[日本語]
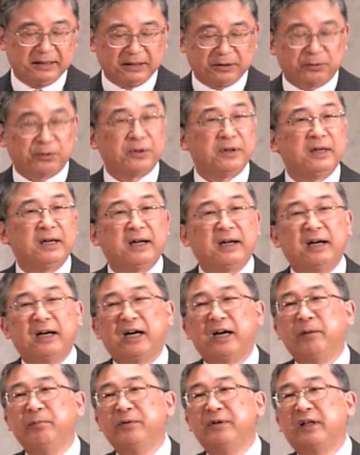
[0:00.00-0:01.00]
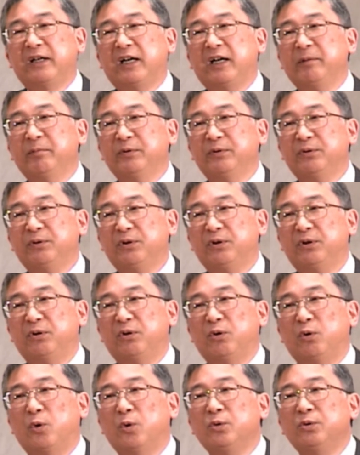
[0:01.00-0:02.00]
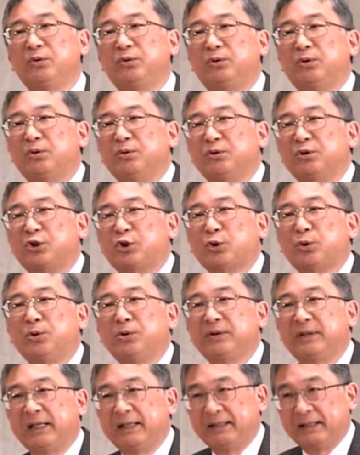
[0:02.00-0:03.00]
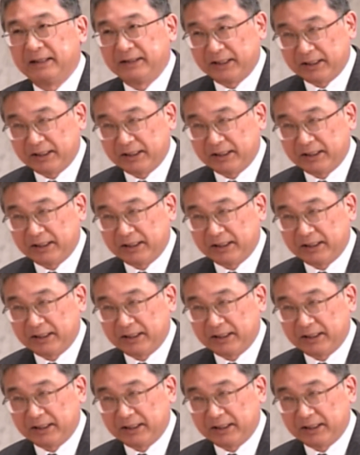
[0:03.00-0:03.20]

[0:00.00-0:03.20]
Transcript: これがアブラハムの本当の正体だっ